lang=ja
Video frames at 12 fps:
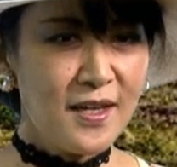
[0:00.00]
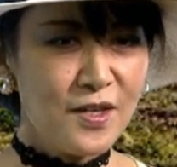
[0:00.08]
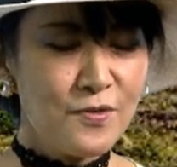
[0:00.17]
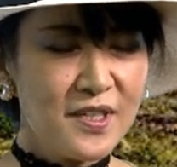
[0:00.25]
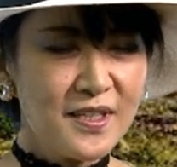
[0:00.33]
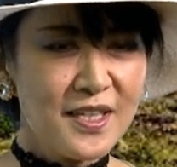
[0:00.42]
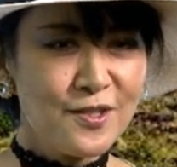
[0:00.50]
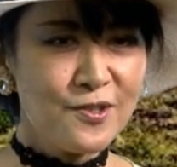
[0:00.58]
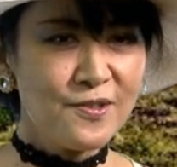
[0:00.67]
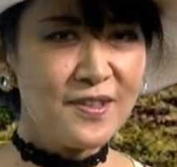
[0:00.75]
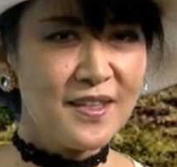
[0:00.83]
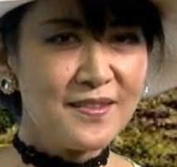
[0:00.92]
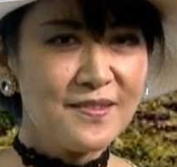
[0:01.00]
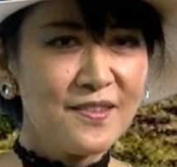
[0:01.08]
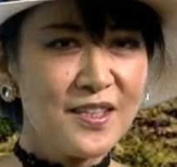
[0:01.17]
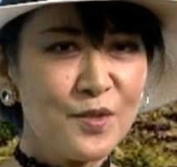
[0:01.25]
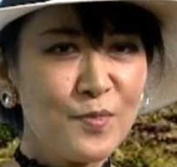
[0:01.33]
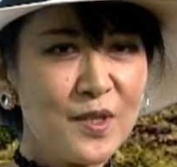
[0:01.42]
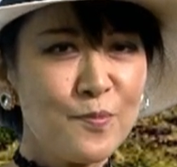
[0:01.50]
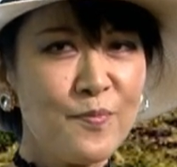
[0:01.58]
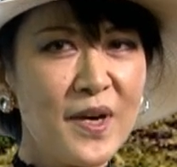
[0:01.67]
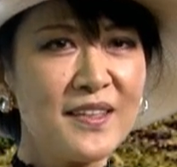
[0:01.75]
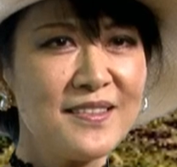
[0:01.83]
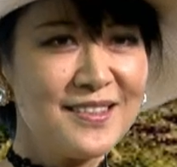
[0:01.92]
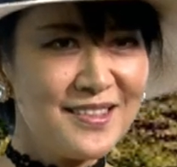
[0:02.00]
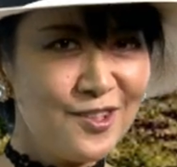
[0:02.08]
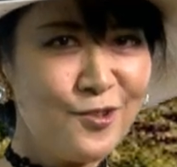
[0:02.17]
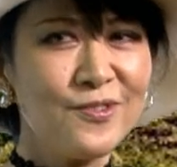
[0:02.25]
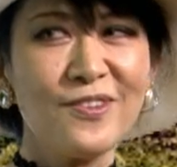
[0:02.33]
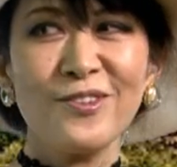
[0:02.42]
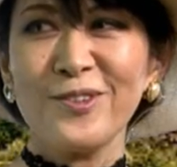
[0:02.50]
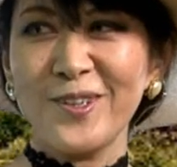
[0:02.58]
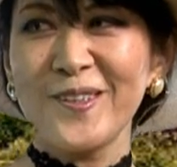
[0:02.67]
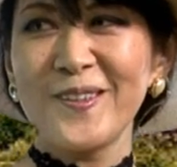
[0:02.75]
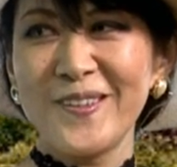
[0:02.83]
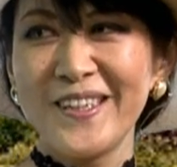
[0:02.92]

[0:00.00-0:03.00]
ハワイで暮らす日々バイチオという、